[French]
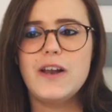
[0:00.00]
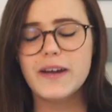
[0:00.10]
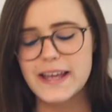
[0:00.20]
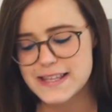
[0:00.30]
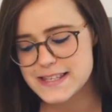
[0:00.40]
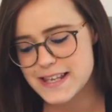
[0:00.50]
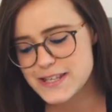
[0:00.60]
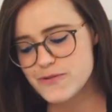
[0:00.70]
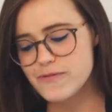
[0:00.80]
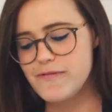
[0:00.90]

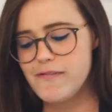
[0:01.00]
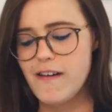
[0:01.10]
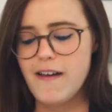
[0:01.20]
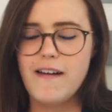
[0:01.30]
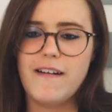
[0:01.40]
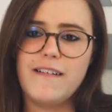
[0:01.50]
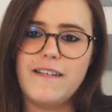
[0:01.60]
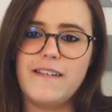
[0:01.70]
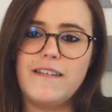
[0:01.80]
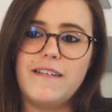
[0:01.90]
l'organisation,
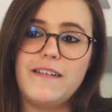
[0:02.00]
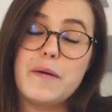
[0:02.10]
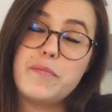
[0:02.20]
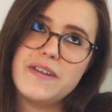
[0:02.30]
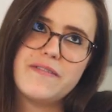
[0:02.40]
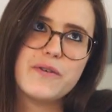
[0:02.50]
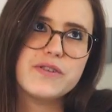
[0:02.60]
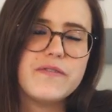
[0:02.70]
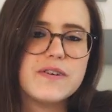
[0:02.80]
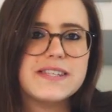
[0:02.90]
euh, la
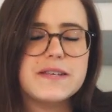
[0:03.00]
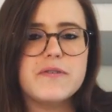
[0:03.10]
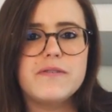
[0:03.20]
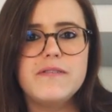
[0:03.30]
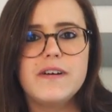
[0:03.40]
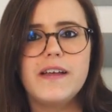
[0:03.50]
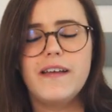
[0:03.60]
polyvalence forcément,